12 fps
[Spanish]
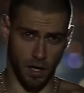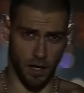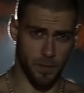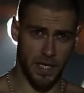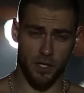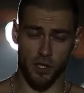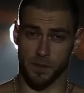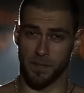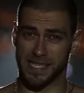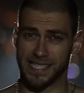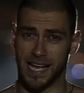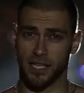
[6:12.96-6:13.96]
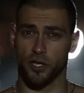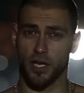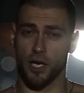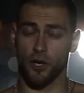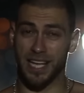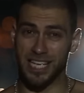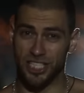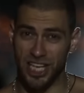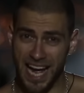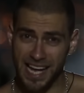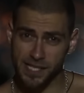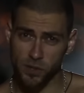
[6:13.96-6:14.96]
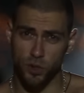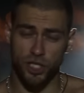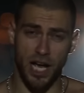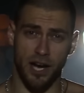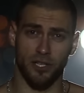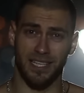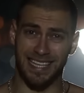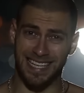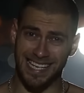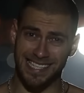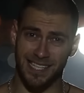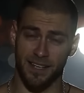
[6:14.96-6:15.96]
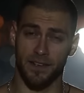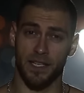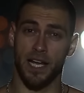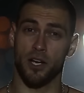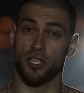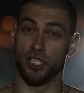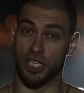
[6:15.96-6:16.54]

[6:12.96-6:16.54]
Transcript: Amigos, basado en lo que ya escucharon en este video,